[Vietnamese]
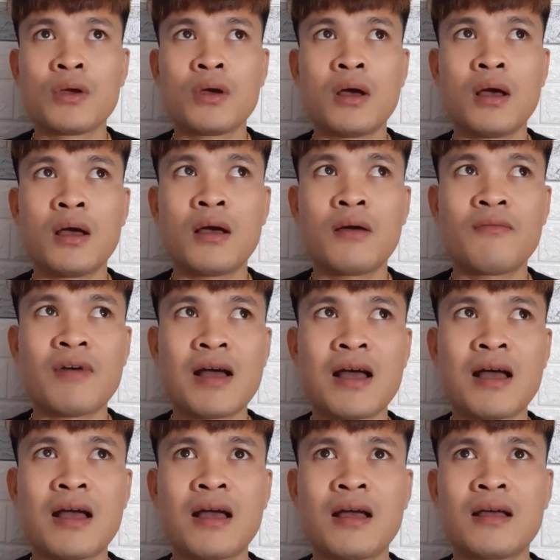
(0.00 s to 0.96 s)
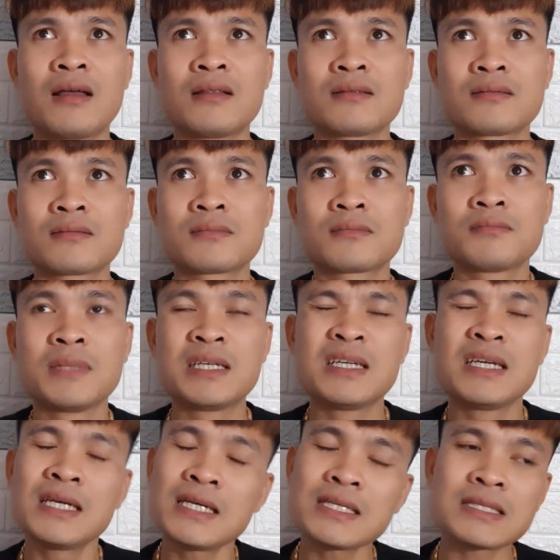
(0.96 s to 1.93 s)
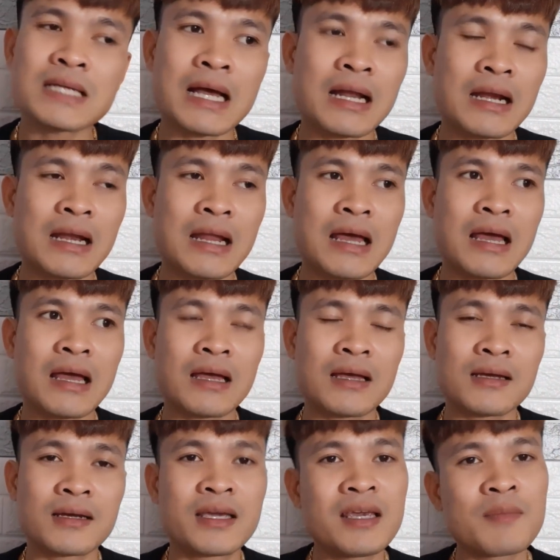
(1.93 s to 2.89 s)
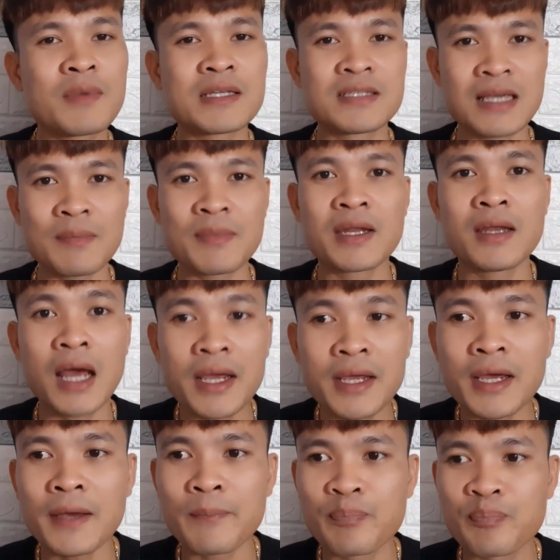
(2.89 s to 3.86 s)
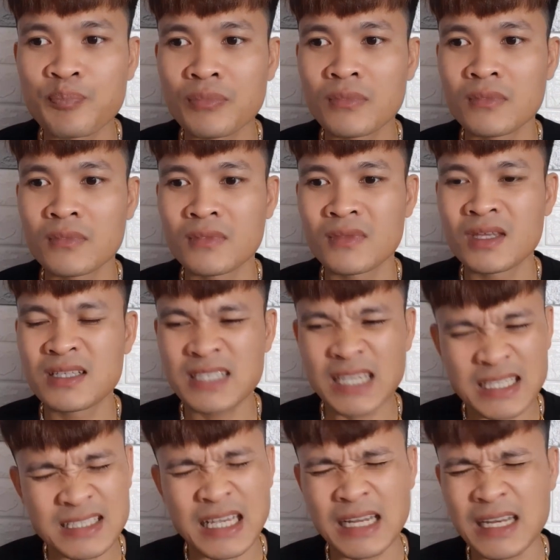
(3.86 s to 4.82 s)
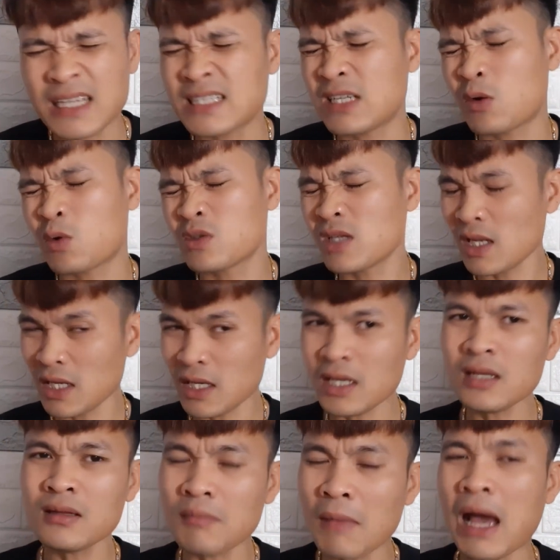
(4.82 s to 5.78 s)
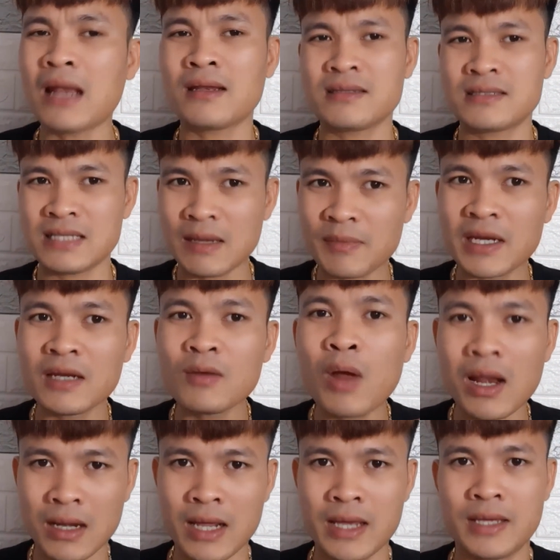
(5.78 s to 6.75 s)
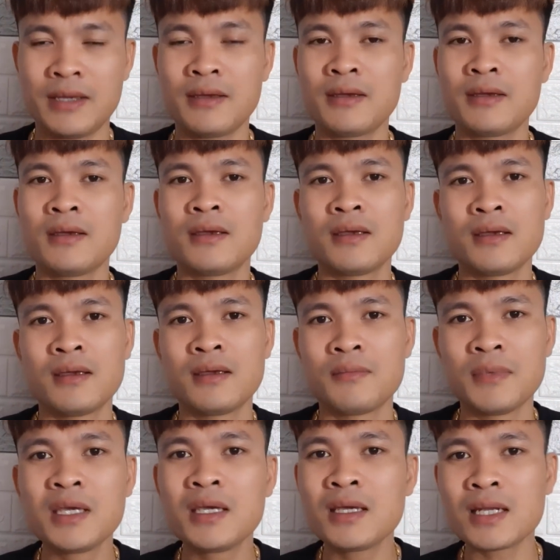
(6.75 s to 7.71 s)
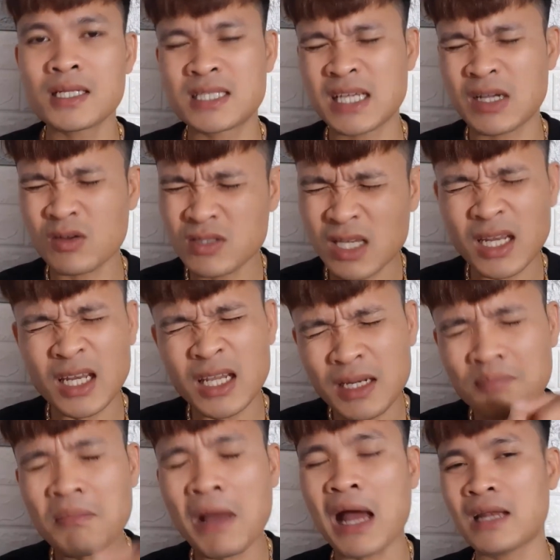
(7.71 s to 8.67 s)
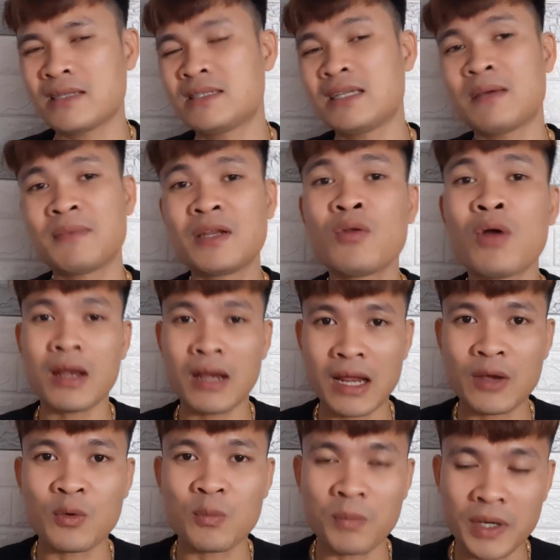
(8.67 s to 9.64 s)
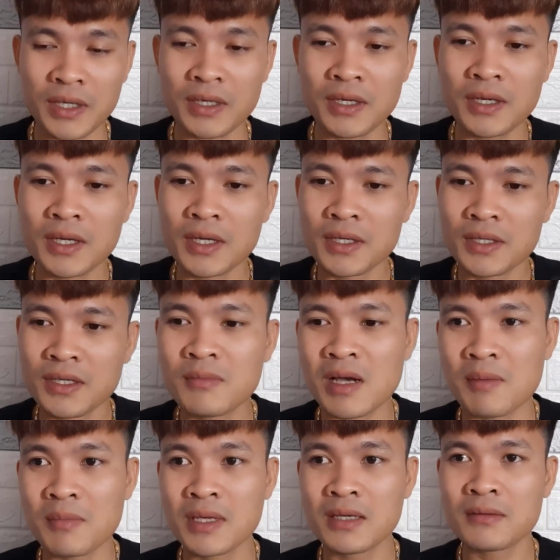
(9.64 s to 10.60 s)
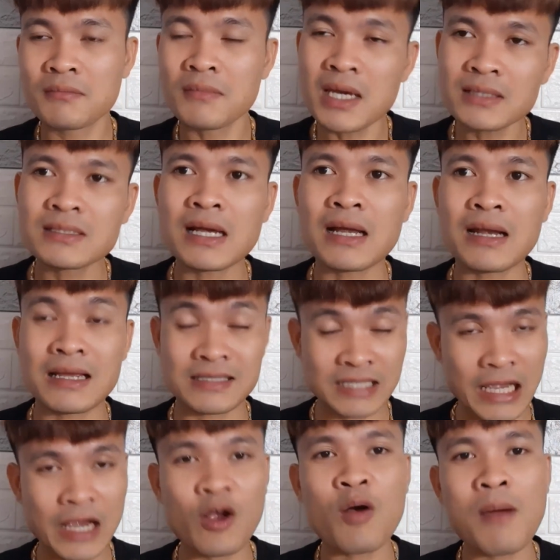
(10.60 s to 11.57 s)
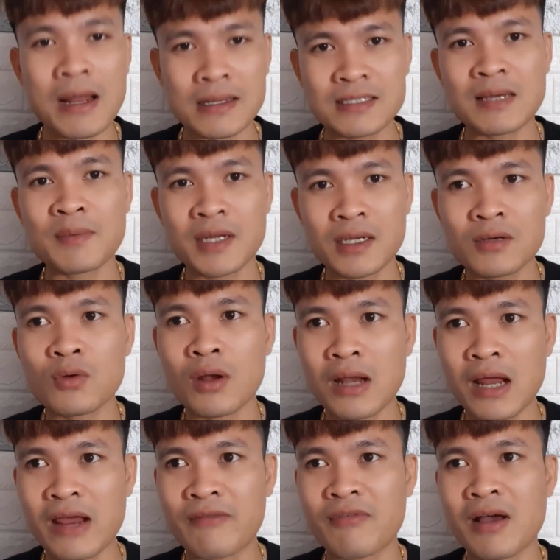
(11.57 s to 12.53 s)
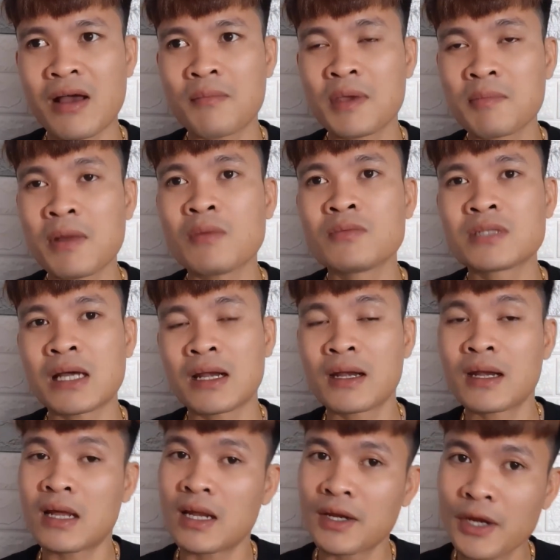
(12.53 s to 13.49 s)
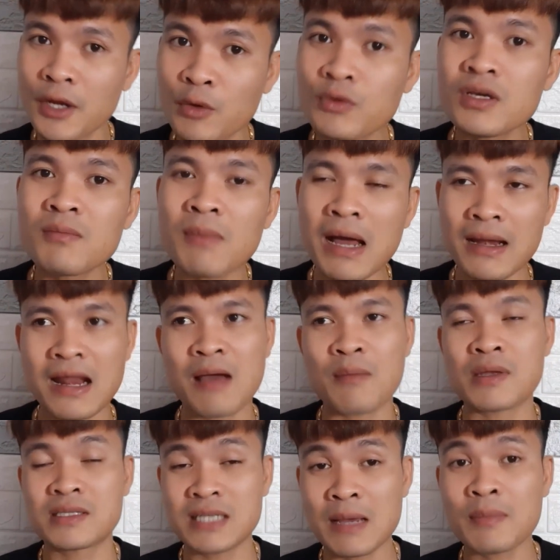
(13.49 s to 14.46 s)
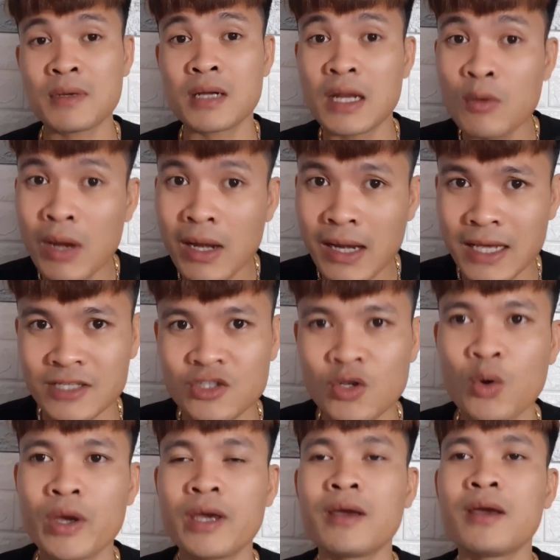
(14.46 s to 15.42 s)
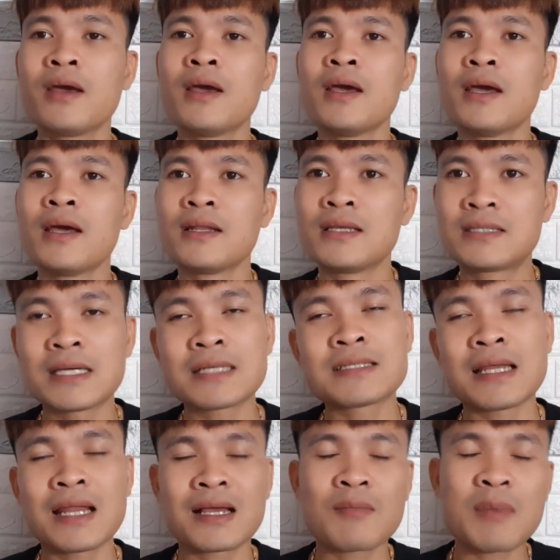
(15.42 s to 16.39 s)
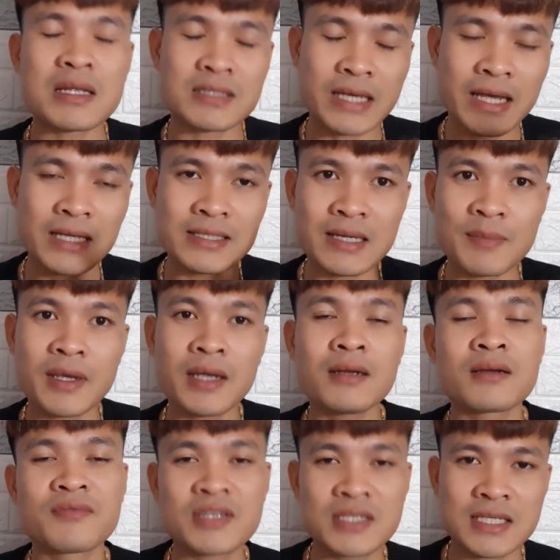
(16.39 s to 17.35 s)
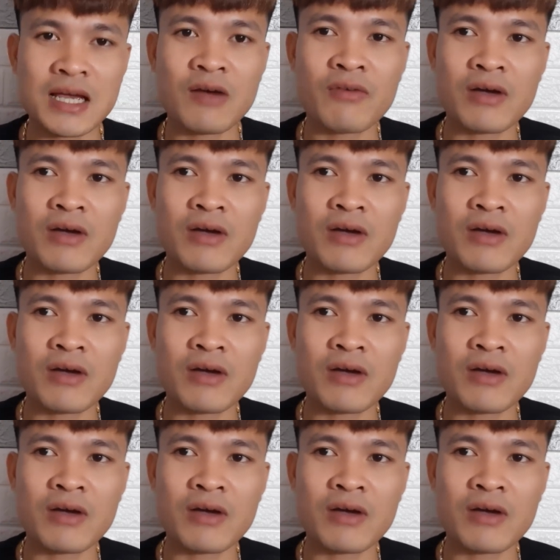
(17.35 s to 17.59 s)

Uh, và mình nghĩ rằng là khi mà xem đến đây ấy, thì chắc chắn là sẽ có rất ít bạn xem đến đoạn này. Mình nghĩ là sẽ có rất ít bạn xem đến này của mình, nhưng mà mình biết rằng là sẽ có bạn xem đến được đoạn này, và mình mong rằng là nếu như bạn nào mà xem được đến đoạn này rồi ấy thì chắc chắn là các bạn sẽ xem hết được video.